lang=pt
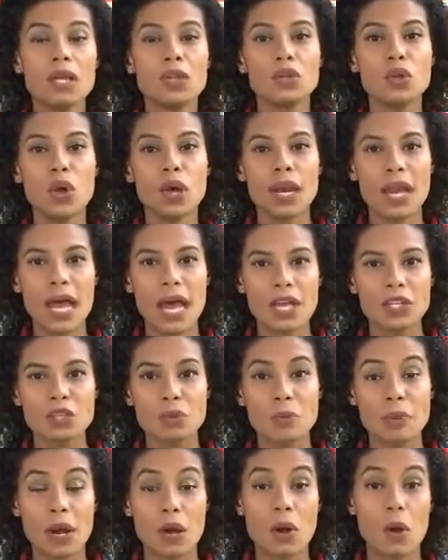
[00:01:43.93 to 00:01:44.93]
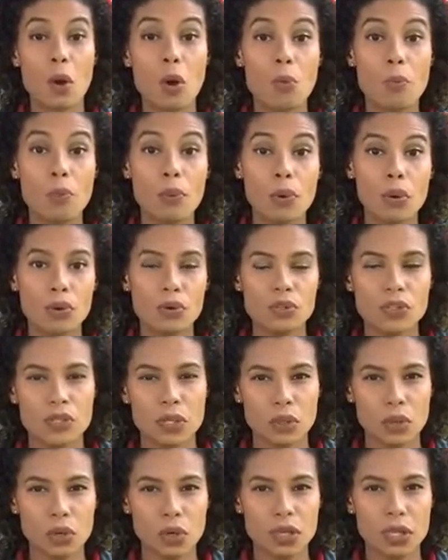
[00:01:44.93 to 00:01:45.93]
e Donati para compor o
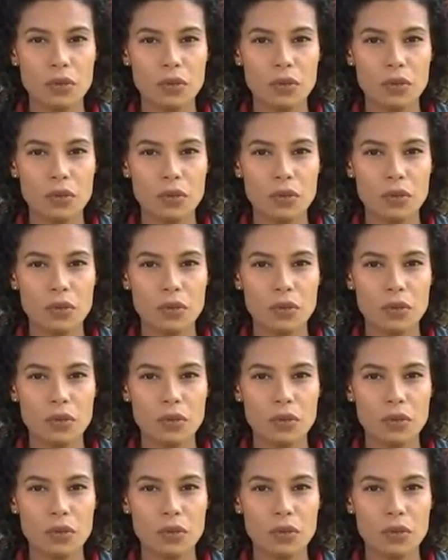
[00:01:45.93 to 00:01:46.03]
setor